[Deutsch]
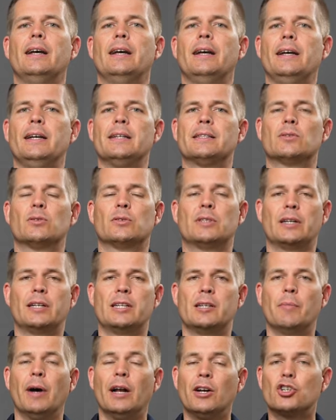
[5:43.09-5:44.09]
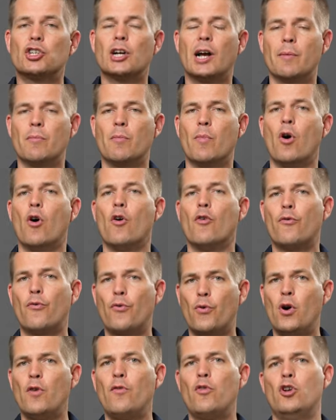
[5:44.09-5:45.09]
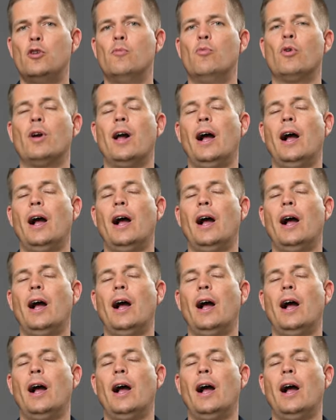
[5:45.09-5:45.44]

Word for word: ist sozusagen diese Bandscheibenvorwölbung